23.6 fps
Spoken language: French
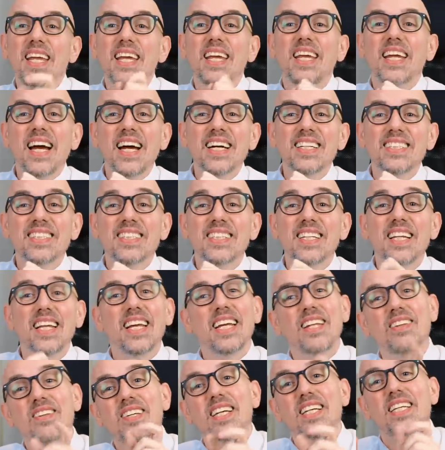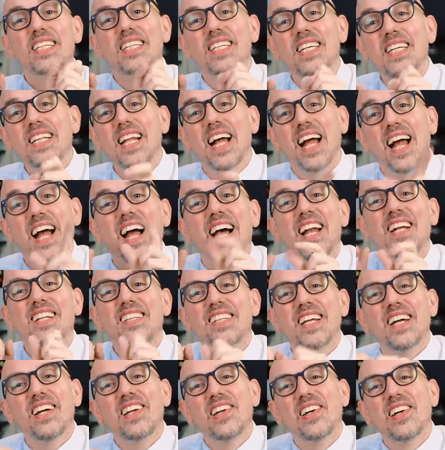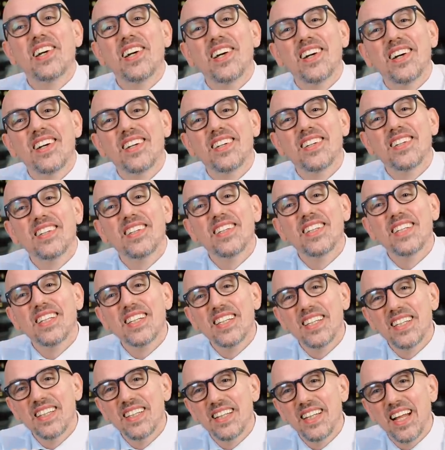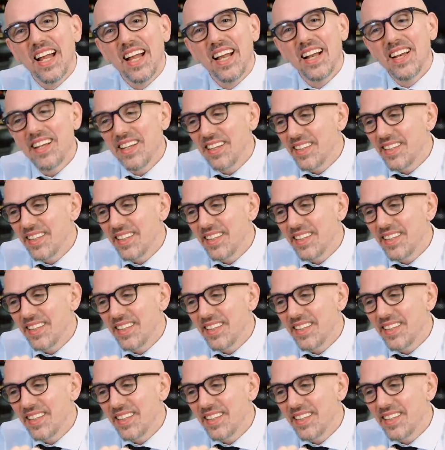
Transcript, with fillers: Il casse et il devient liquide à l'intérieur d'elle.